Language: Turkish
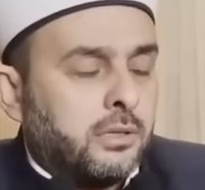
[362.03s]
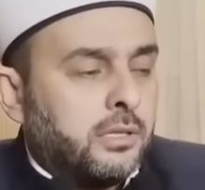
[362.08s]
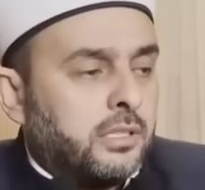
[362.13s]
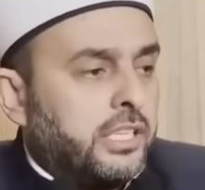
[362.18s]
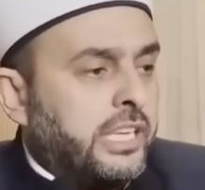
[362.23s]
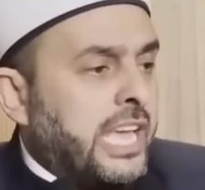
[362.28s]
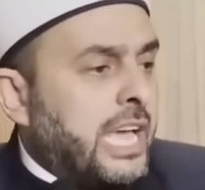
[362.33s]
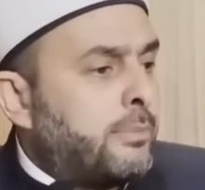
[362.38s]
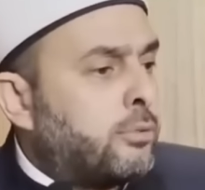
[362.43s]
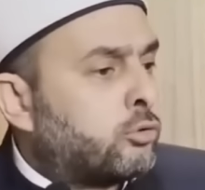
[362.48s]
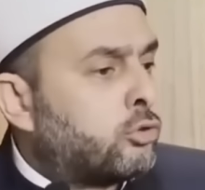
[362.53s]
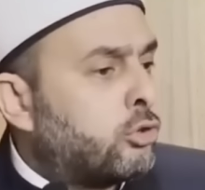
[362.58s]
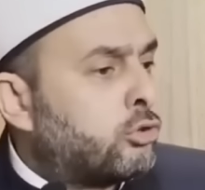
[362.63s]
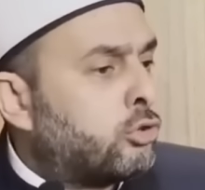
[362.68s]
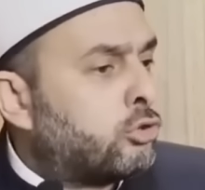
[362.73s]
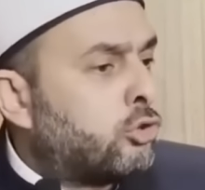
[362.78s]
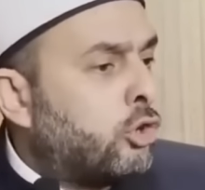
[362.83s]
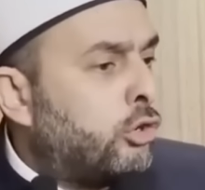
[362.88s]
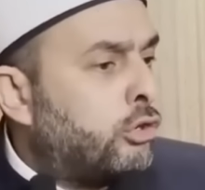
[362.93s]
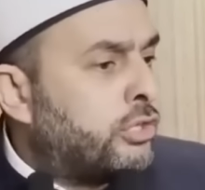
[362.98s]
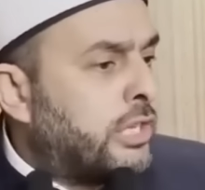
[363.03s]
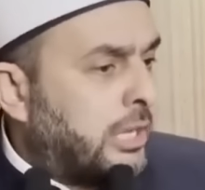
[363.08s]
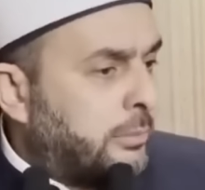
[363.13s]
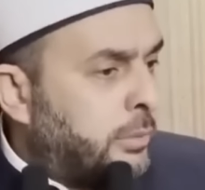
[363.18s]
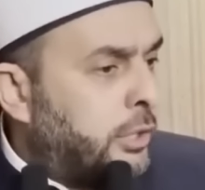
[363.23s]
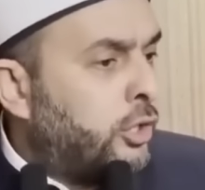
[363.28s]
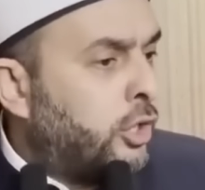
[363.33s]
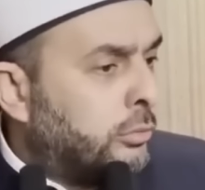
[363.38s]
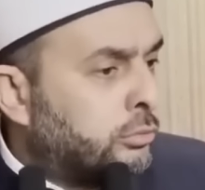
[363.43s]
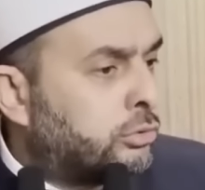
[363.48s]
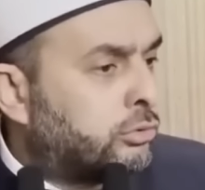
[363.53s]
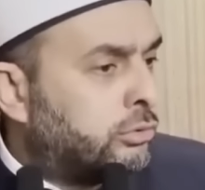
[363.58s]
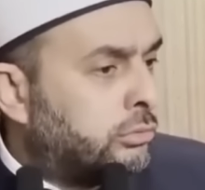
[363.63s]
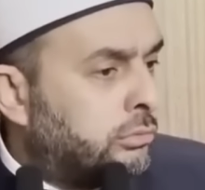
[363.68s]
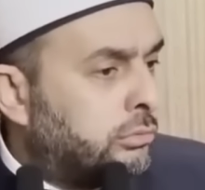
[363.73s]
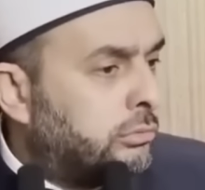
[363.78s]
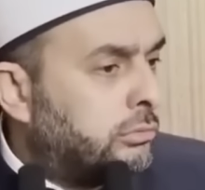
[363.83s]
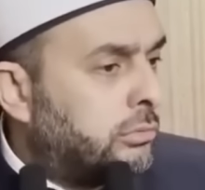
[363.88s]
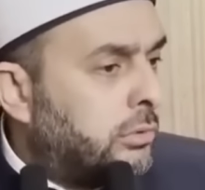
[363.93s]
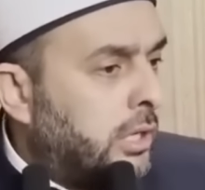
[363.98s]
Niye bu sözü söyleyecek biliyor musun?
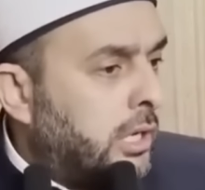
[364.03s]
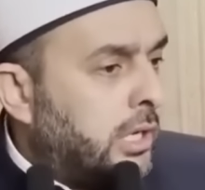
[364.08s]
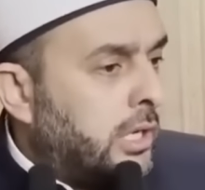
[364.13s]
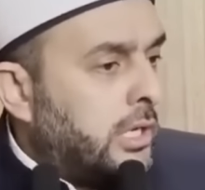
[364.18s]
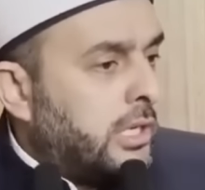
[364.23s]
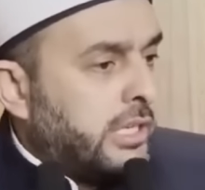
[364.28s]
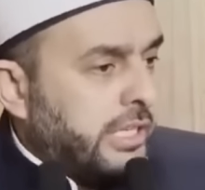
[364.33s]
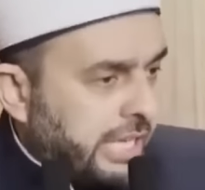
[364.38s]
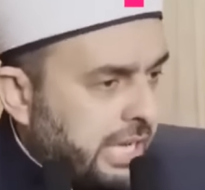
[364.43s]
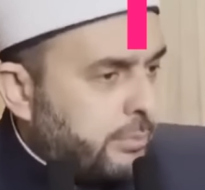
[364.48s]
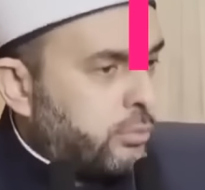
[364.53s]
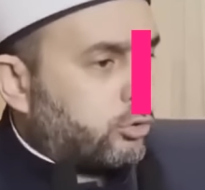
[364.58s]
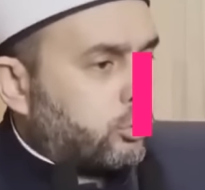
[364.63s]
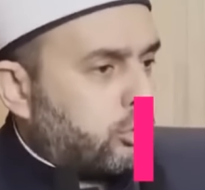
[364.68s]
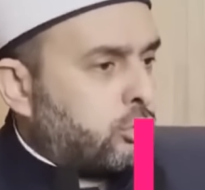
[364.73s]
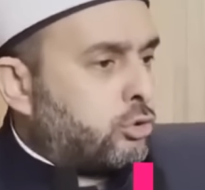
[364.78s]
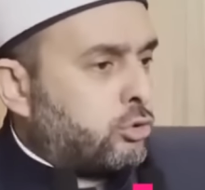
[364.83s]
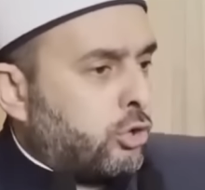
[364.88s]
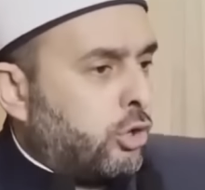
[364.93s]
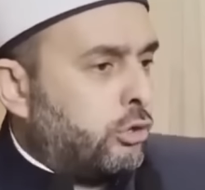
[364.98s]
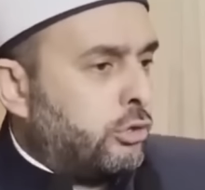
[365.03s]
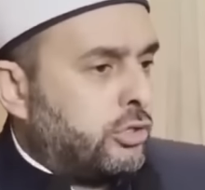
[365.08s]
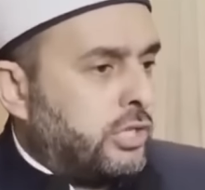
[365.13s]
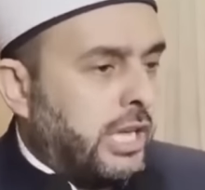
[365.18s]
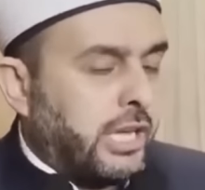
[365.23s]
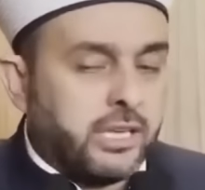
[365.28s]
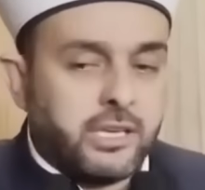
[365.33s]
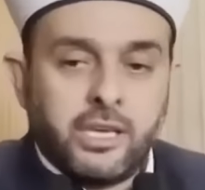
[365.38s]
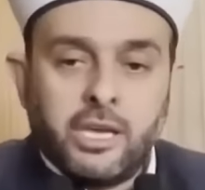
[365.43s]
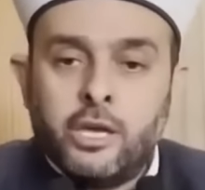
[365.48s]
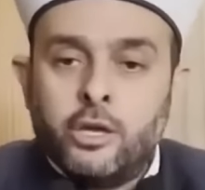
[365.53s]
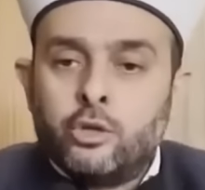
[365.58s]
Niye bu sözü söyleyecek?